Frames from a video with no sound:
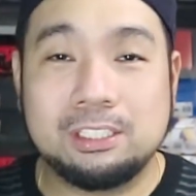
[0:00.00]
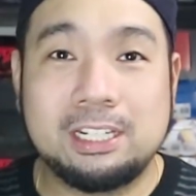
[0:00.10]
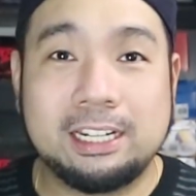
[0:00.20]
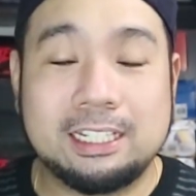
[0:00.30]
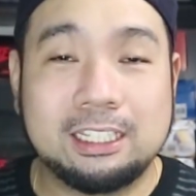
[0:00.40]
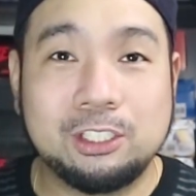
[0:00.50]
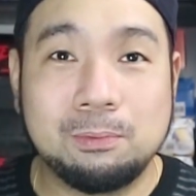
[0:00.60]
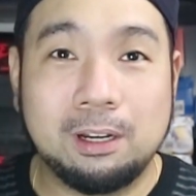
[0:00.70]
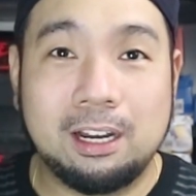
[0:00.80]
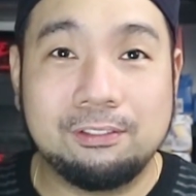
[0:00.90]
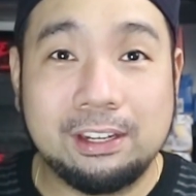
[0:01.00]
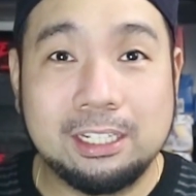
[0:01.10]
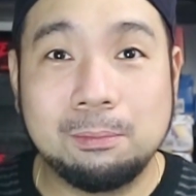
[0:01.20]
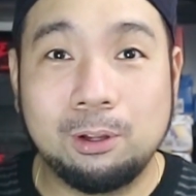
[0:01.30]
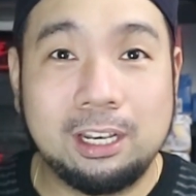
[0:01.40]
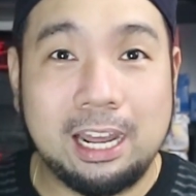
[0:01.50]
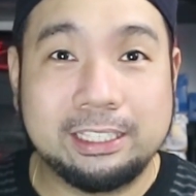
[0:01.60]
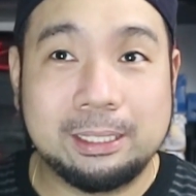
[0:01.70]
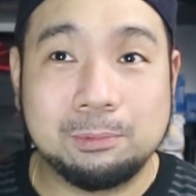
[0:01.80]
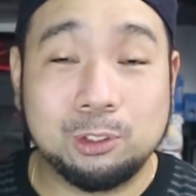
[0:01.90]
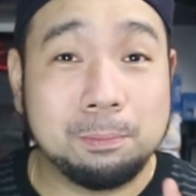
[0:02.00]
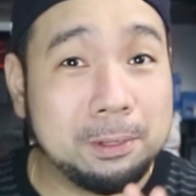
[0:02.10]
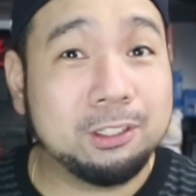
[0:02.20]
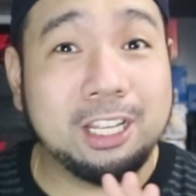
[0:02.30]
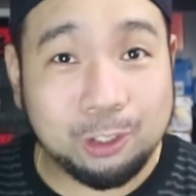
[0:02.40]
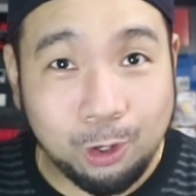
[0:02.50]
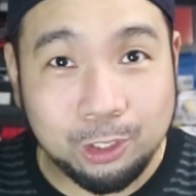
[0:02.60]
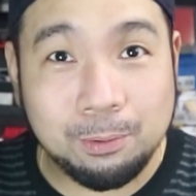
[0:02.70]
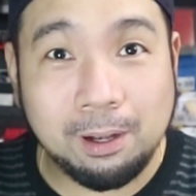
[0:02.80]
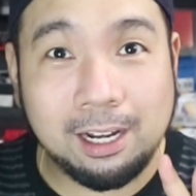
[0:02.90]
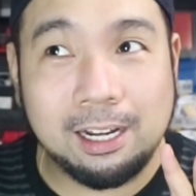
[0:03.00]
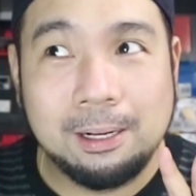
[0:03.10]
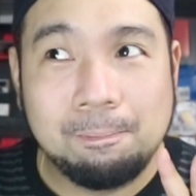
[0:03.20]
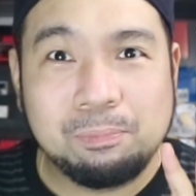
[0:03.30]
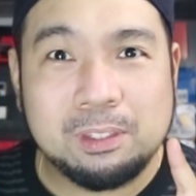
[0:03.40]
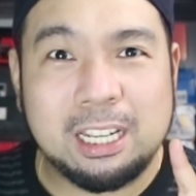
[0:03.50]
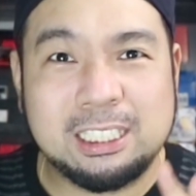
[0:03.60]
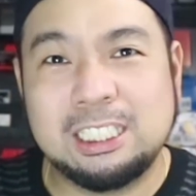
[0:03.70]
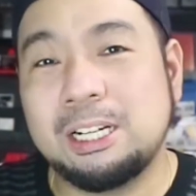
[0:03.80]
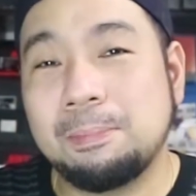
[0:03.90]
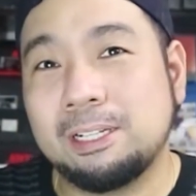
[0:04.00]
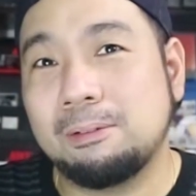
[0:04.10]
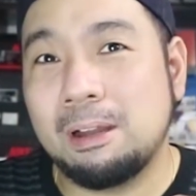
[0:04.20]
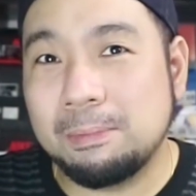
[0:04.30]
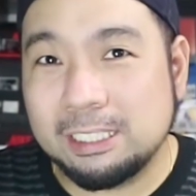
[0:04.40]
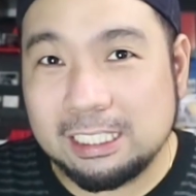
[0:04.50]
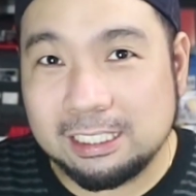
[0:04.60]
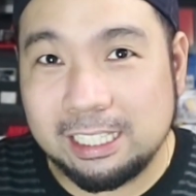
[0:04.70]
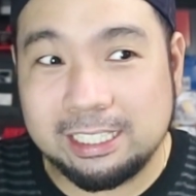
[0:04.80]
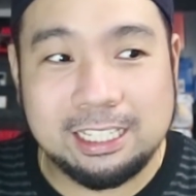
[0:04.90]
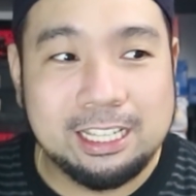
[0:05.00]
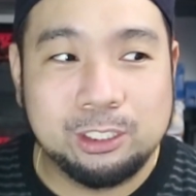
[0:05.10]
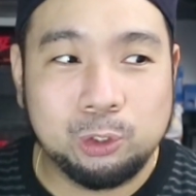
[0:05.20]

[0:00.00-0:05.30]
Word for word: Sinek natin yung mga available items doon. Pero not all. Yung mga kasi syempre nagmamadali din.